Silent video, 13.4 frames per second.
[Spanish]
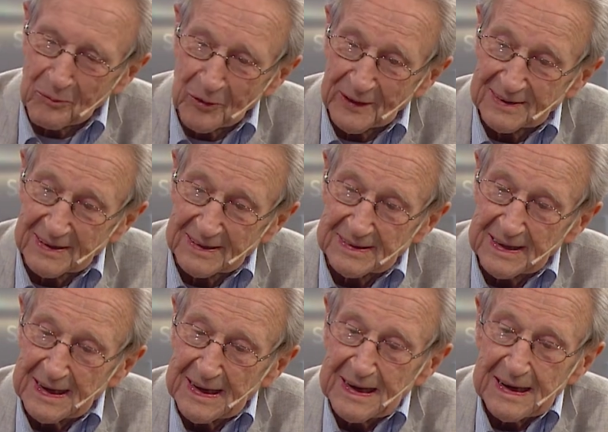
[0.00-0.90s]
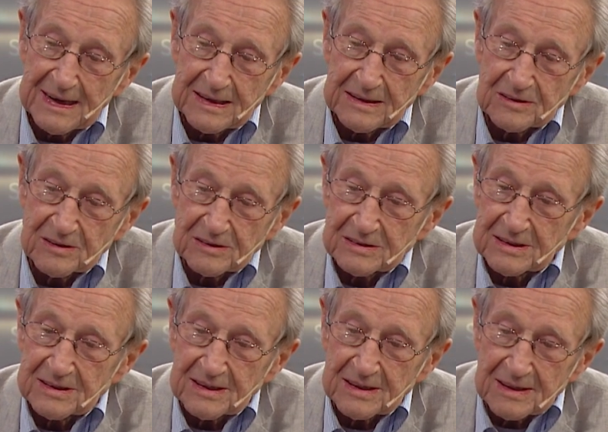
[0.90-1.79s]
muestras.
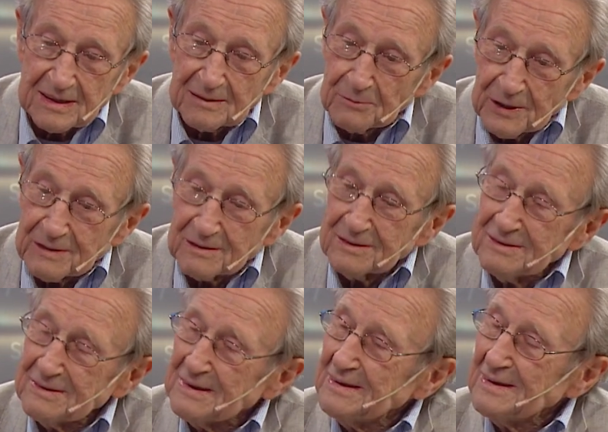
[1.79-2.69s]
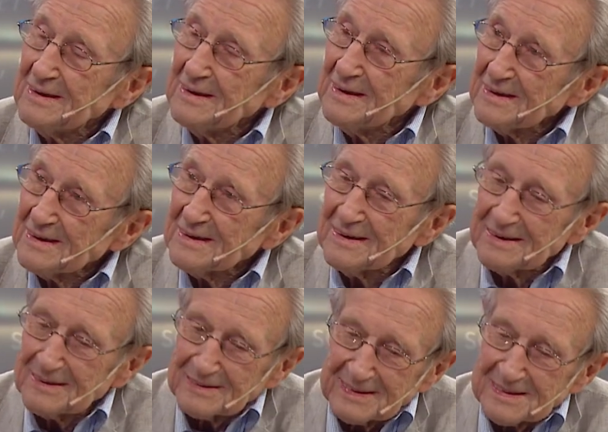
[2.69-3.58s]
Entonces dije, bueno,
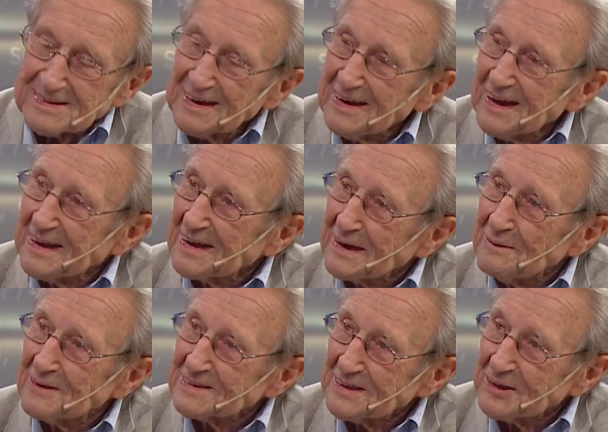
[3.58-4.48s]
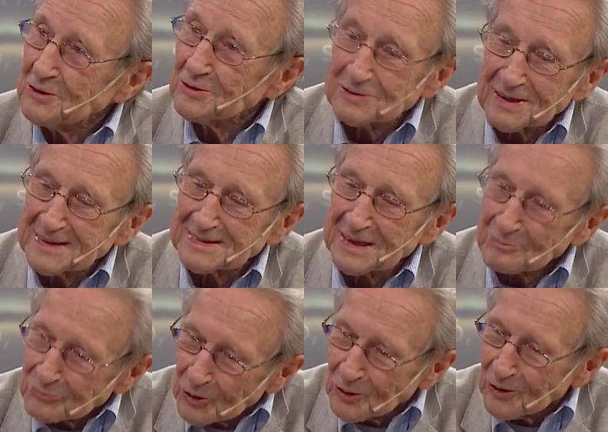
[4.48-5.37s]
Cecilia de Caballero se
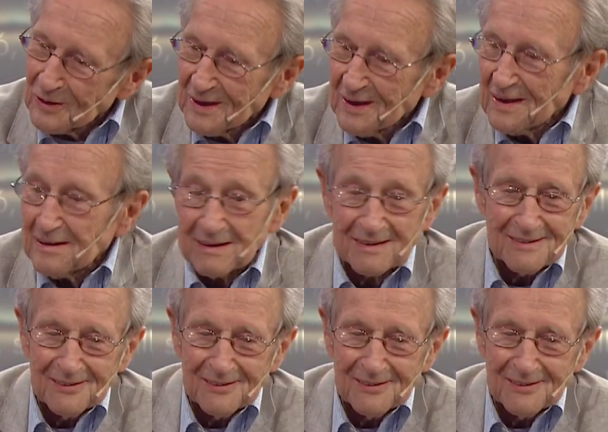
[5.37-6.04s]
aceptó. Eh,